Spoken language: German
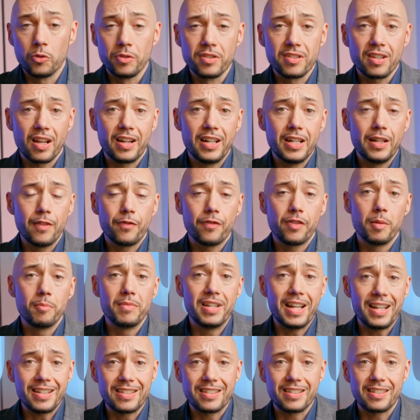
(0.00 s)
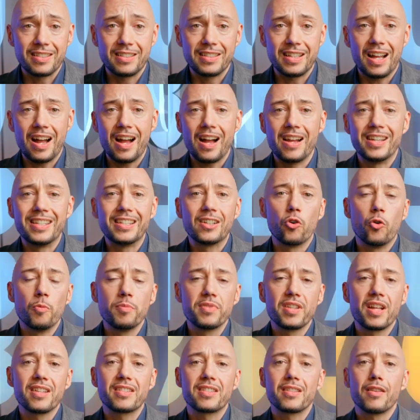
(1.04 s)
unserer Hilfe im letzten Jahr ihre
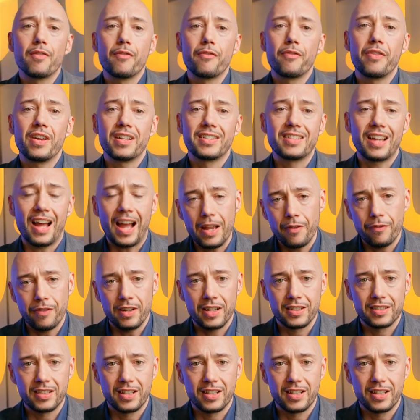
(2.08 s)
Umsätze verdreifacht